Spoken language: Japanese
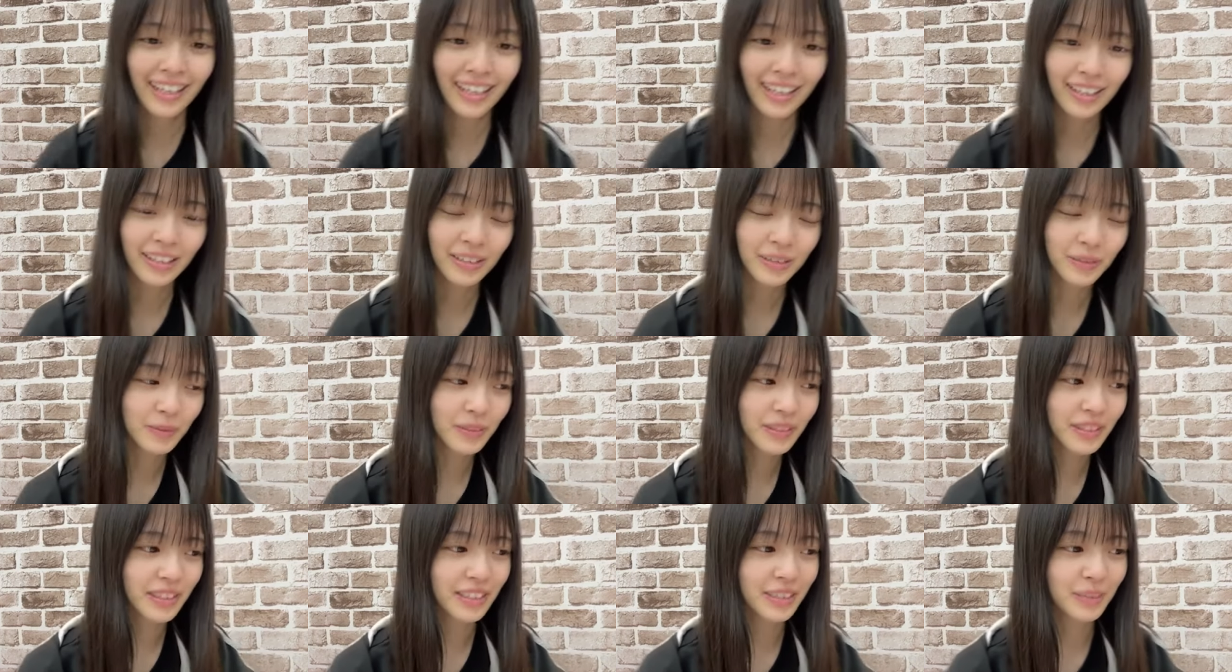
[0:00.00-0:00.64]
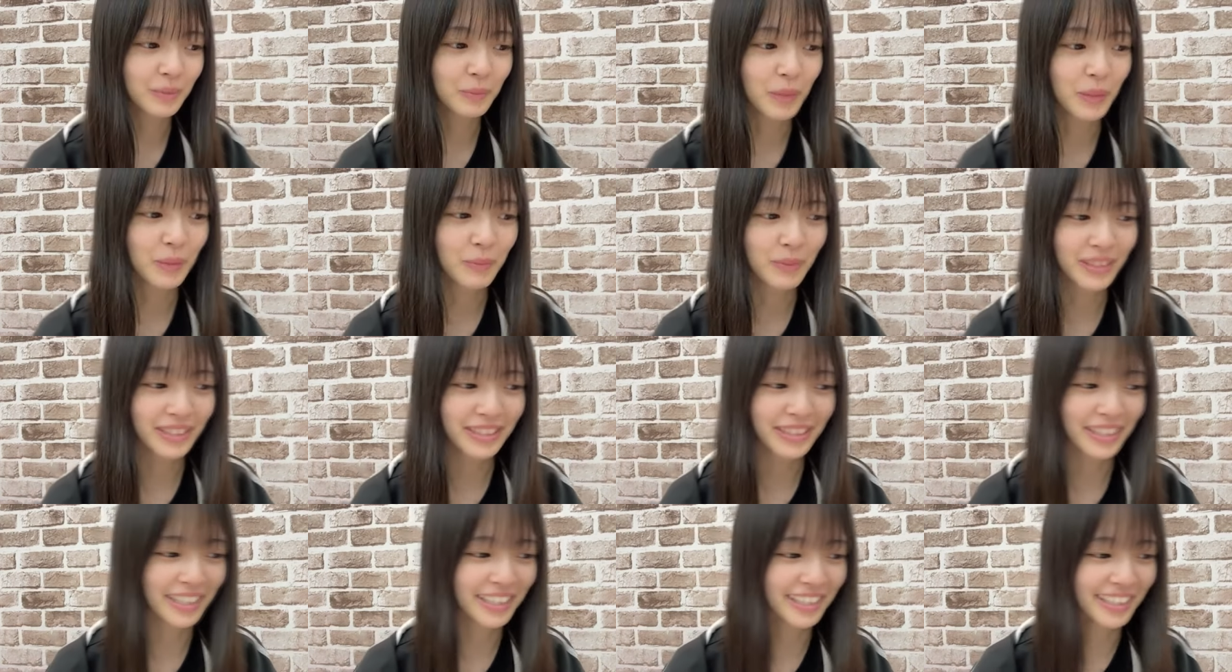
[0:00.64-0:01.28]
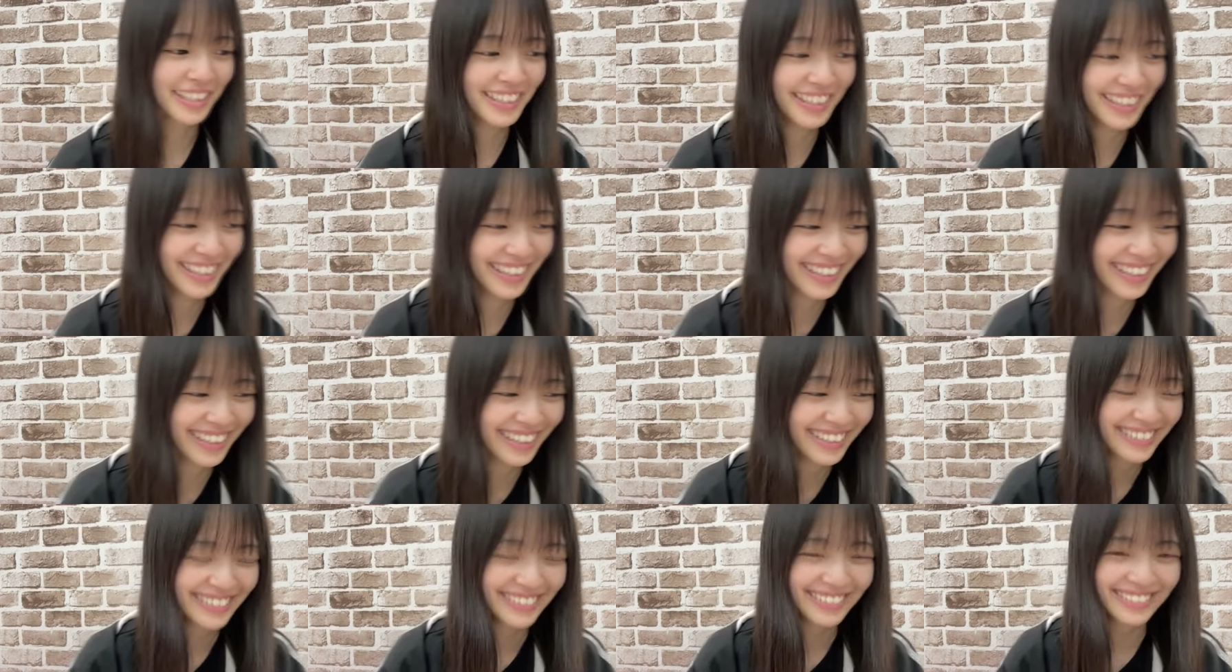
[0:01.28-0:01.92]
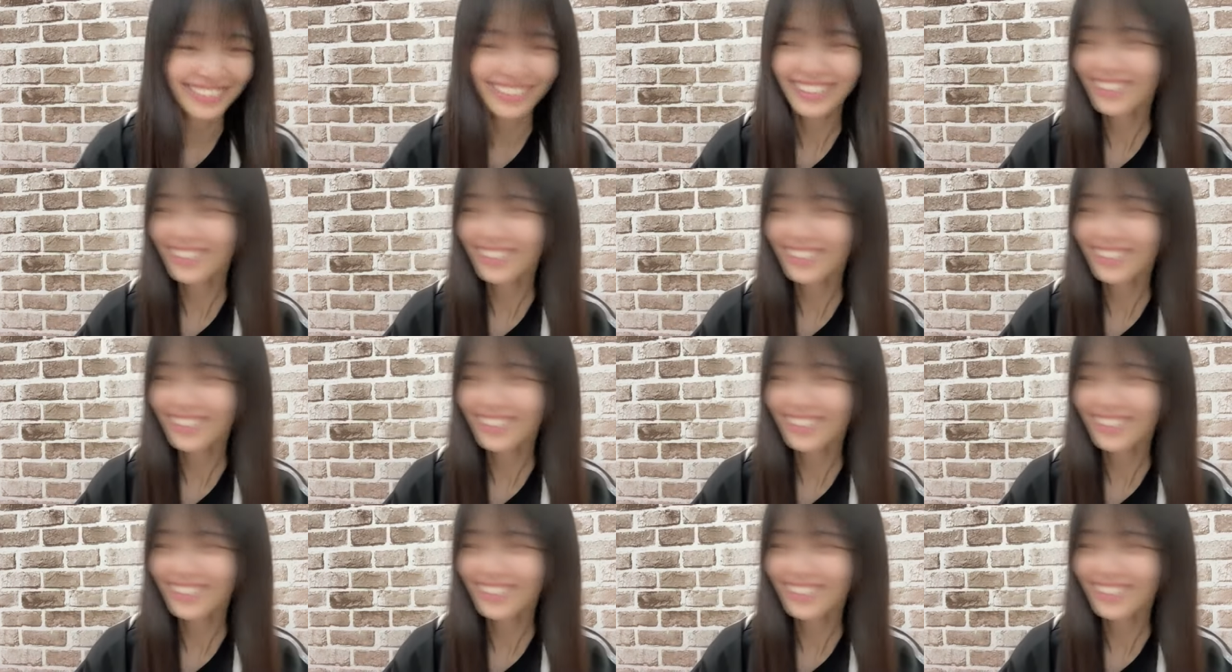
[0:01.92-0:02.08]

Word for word: あくびしてしまいました一緒一